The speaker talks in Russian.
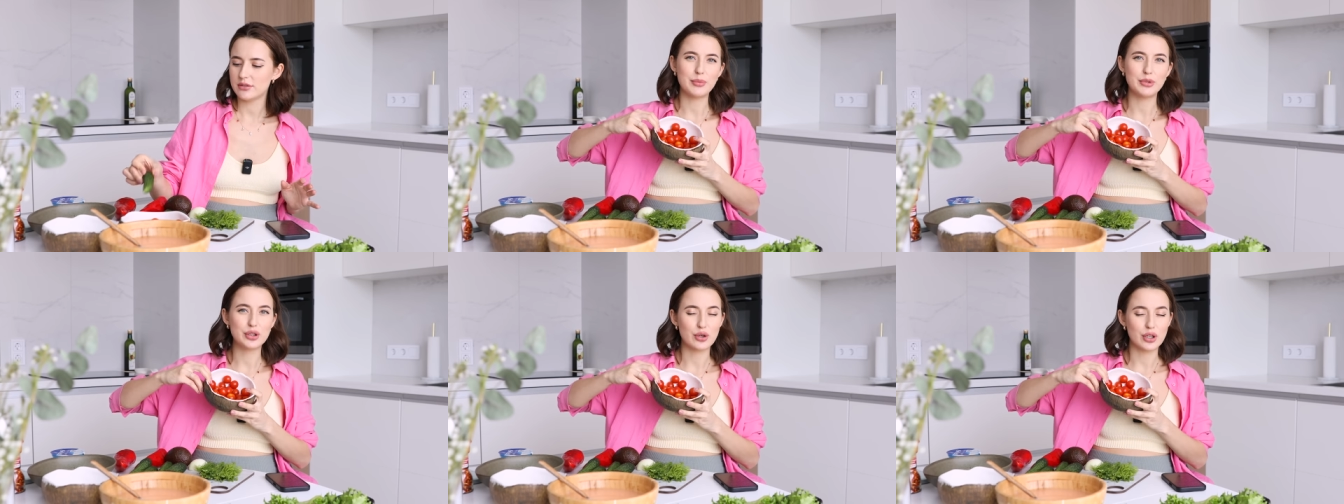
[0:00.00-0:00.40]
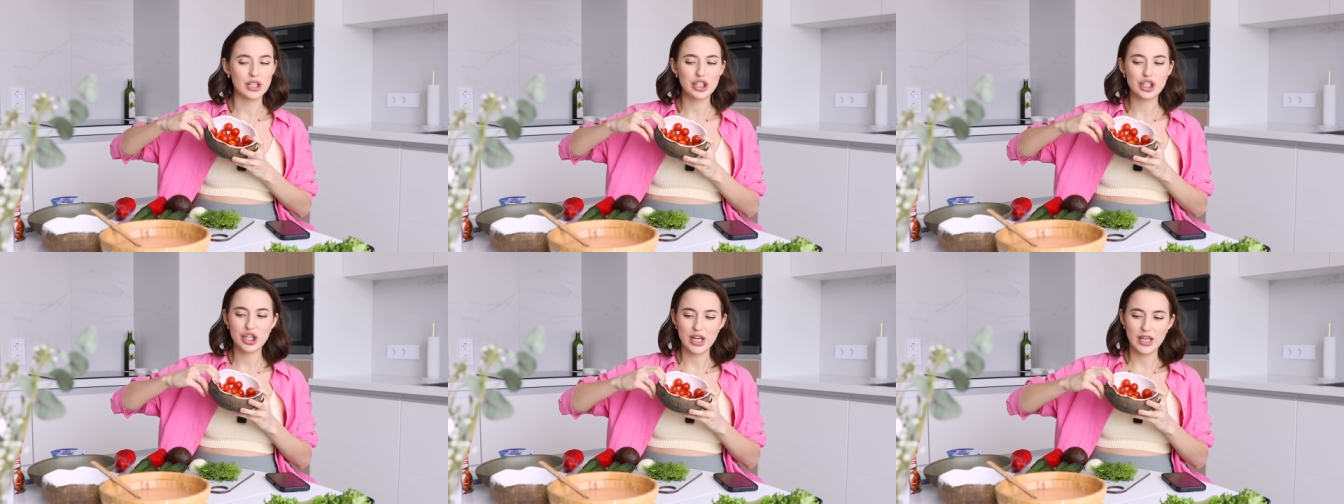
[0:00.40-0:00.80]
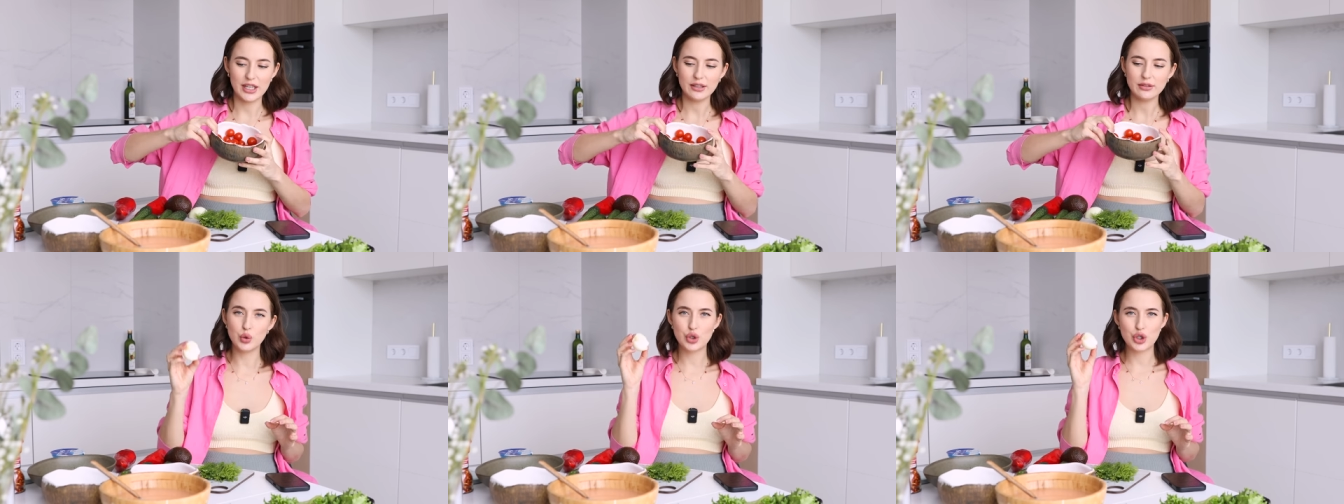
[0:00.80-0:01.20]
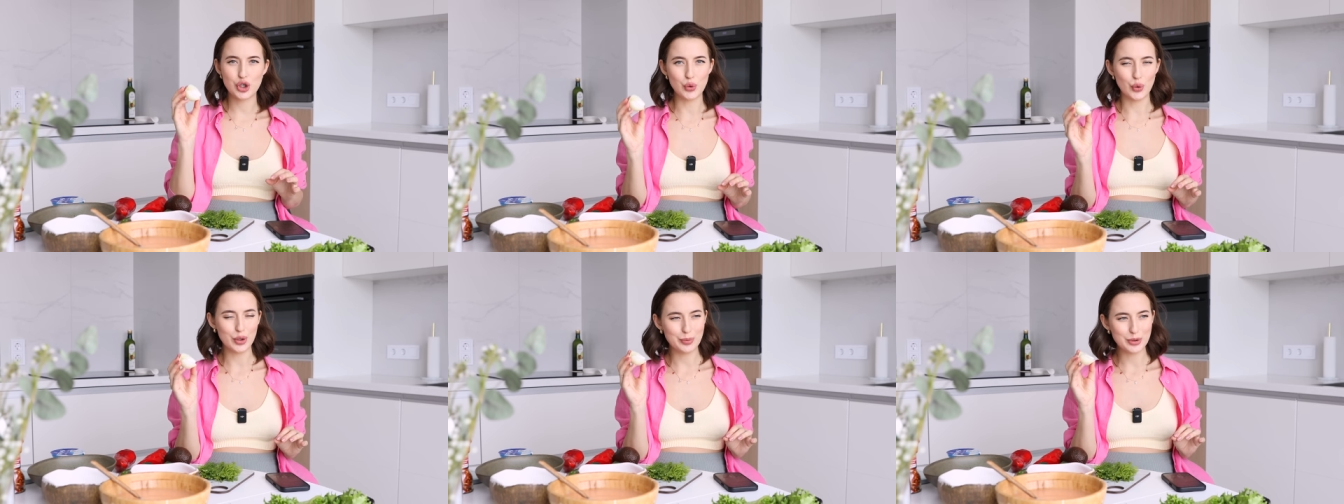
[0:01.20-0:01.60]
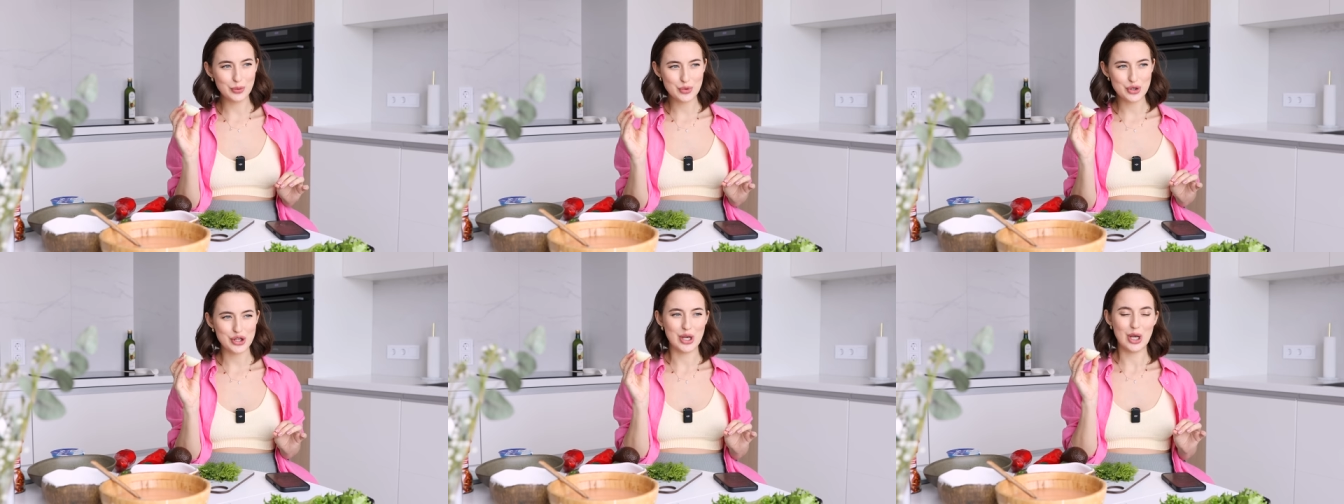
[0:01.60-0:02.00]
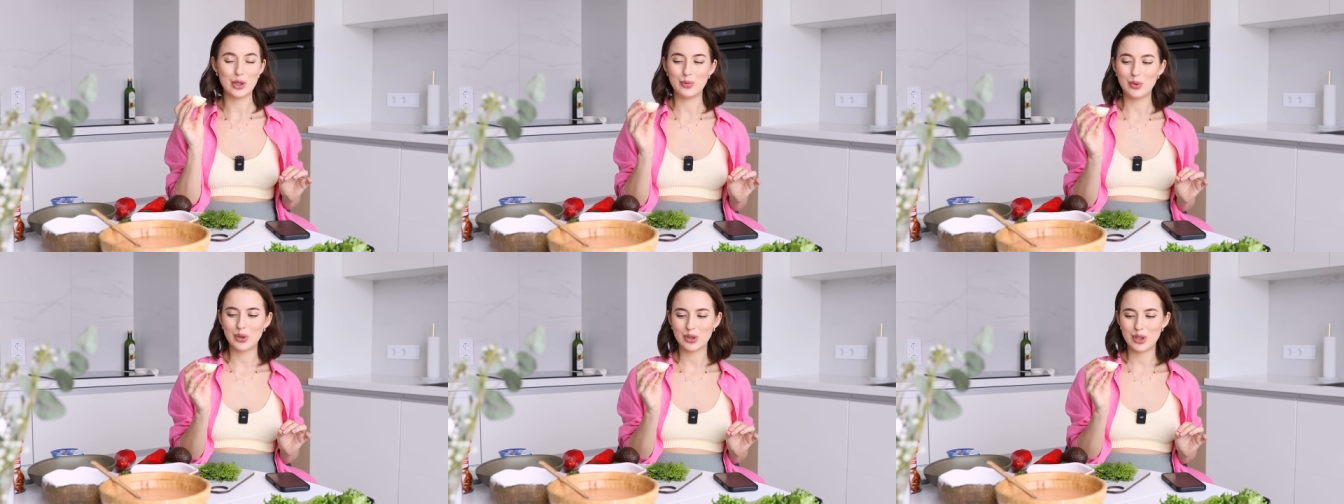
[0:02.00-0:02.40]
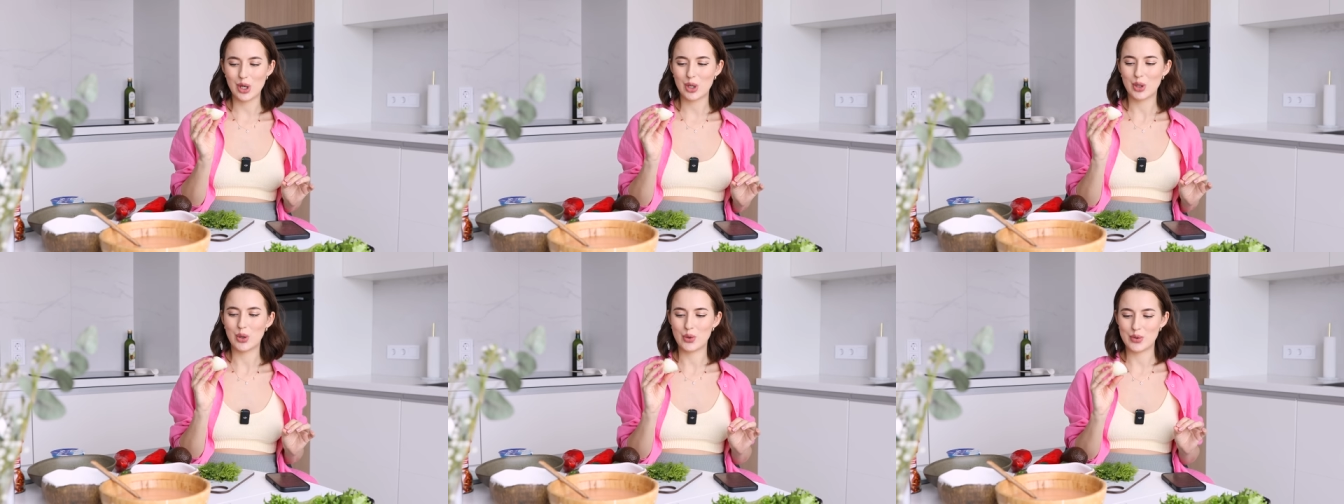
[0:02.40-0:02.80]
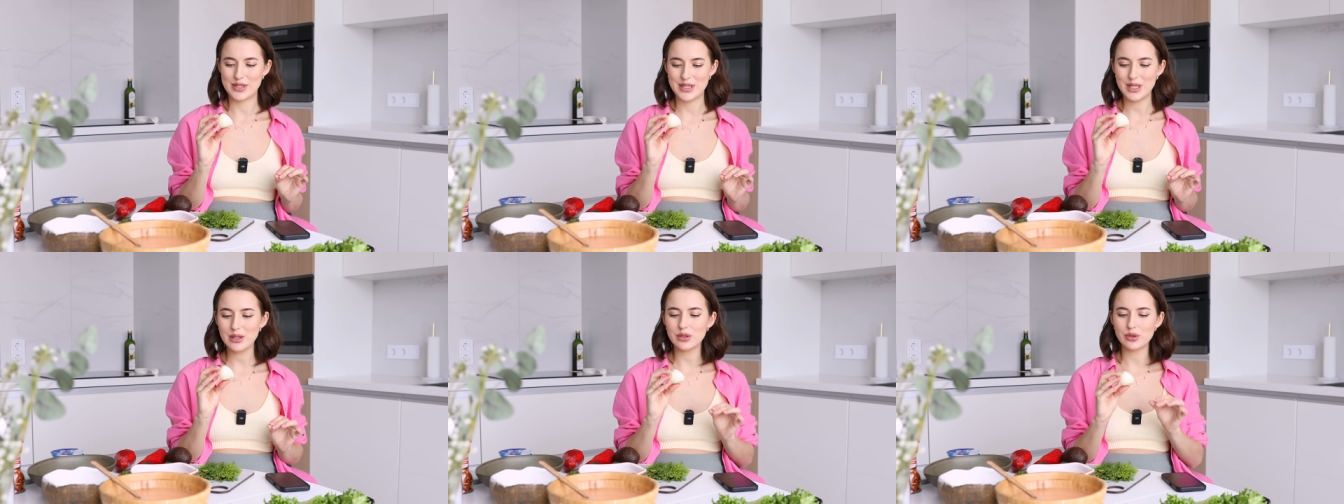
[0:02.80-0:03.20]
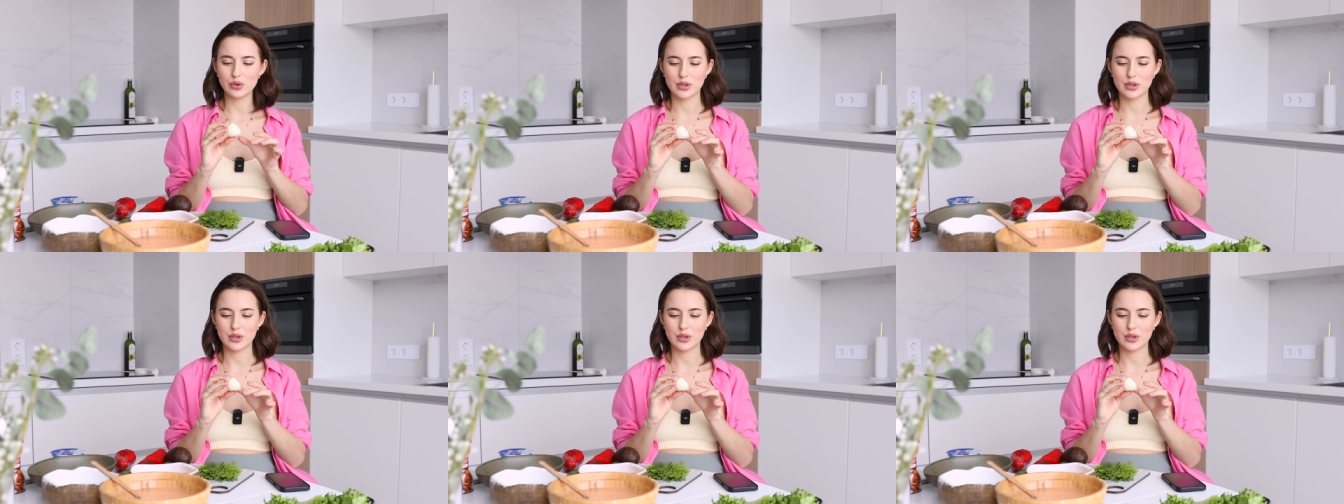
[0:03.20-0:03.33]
помидорки черри, лучок, потому что я люблю, когда хрустит.